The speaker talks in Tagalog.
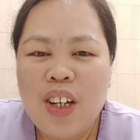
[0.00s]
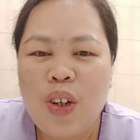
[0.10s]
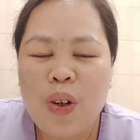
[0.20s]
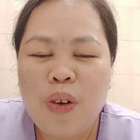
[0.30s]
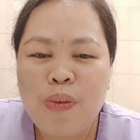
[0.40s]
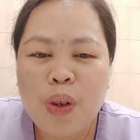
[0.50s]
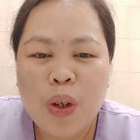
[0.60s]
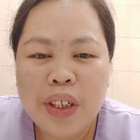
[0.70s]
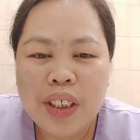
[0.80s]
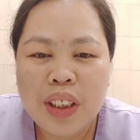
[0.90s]
no, of
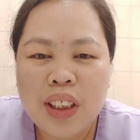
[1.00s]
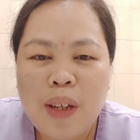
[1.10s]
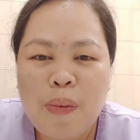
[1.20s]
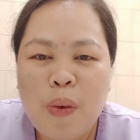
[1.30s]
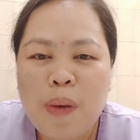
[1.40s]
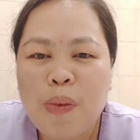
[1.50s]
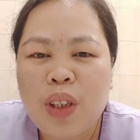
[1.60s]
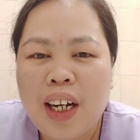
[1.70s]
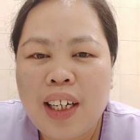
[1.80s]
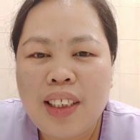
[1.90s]
course, number one po
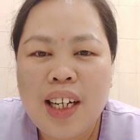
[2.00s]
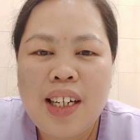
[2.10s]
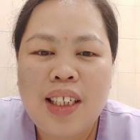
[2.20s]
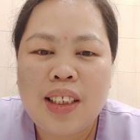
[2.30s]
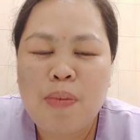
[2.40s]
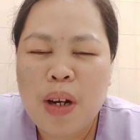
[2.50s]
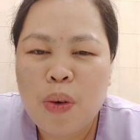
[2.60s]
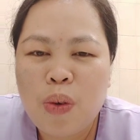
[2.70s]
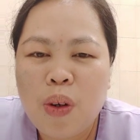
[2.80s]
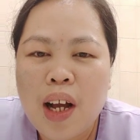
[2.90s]
talaga dyan is
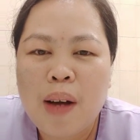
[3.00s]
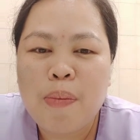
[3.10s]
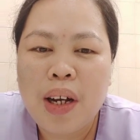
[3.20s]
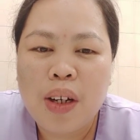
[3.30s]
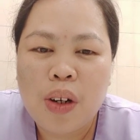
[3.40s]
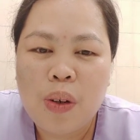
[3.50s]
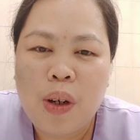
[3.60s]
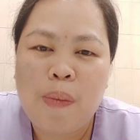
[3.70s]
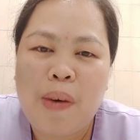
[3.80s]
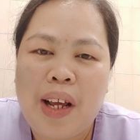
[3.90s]
marunong kang
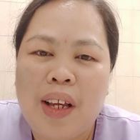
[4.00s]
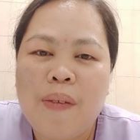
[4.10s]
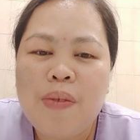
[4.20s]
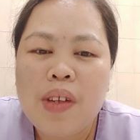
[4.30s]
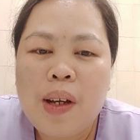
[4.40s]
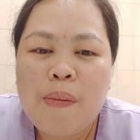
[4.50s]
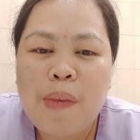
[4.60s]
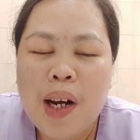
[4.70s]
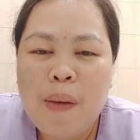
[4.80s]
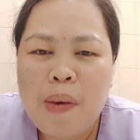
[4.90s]
mag-role play
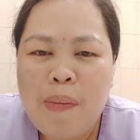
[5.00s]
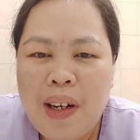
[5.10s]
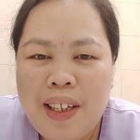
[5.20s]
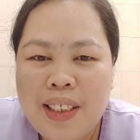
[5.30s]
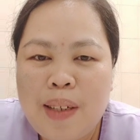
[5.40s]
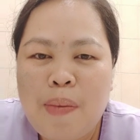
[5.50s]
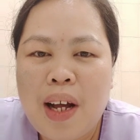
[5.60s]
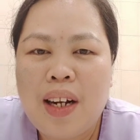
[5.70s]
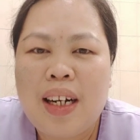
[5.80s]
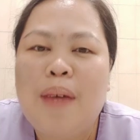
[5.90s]
para mabilis
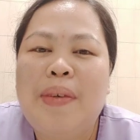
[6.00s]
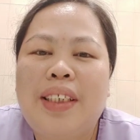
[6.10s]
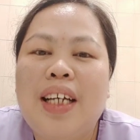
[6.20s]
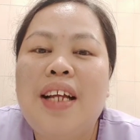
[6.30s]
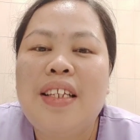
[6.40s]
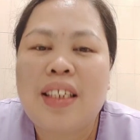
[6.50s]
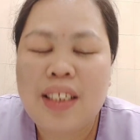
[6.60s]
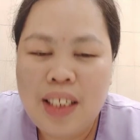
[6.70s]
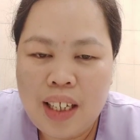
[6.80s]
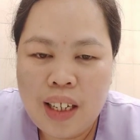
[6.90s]
naman labasan
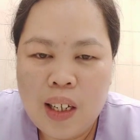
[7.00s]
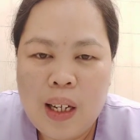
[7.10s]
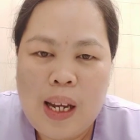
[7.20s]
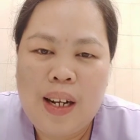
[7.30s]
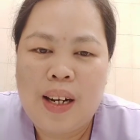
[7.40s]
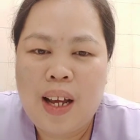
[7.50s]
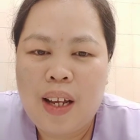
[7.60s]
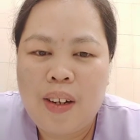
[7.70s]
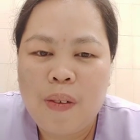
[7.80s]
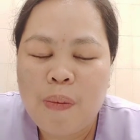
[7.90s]
si
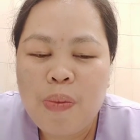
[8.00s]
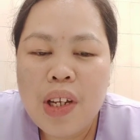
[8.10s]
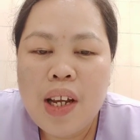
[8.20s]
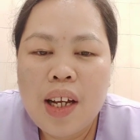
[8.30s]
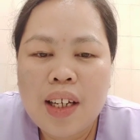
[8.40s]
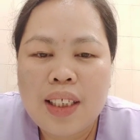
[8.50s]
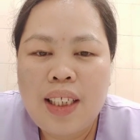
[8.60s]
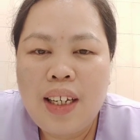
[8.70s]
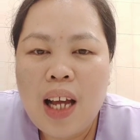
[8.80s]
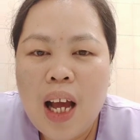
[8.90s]
Inday. No?
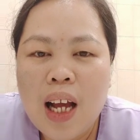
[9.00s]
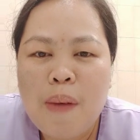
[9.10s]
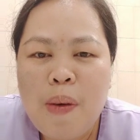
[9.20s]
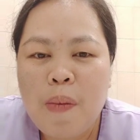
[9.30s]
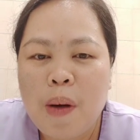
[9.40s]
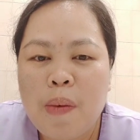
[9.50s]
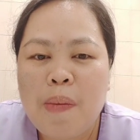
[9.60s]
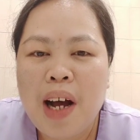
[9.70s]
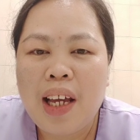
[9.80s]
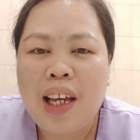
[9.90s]
Kasi nga kami mga
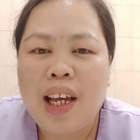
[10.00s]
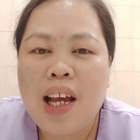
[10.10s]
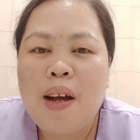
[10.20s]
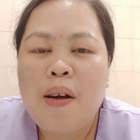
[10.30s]
babae,